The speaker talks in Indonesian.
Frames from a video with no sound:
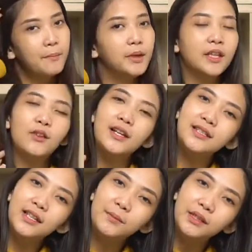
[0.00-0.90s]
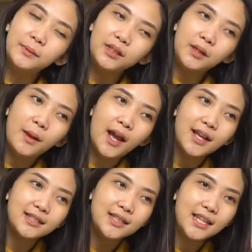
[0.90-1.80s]
Begitu aja teman-teman, terima
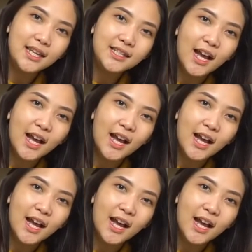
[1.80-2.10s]
kasih.